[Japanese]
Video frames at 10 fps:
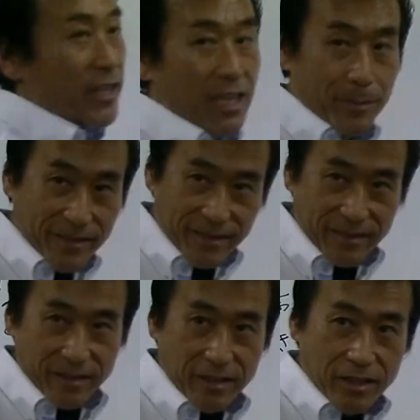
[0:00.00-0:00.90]
であります
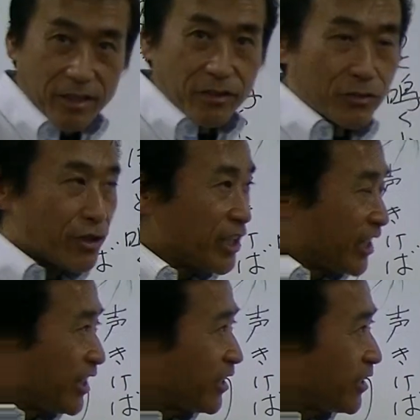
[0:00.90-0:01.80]
次
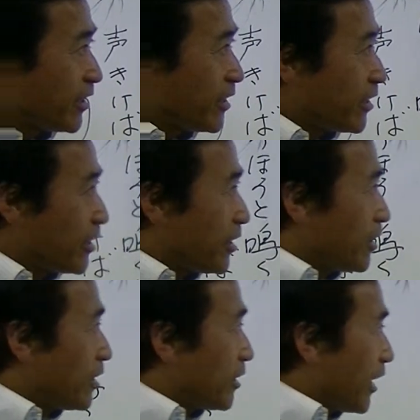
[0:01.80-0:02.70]
に、
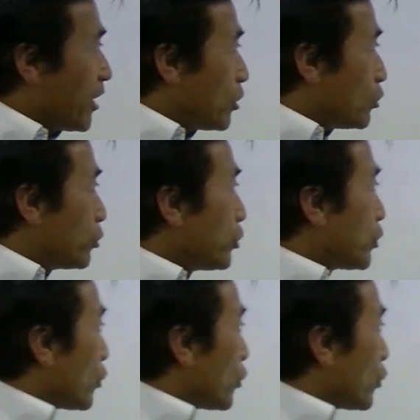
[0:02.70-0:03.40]
ね、福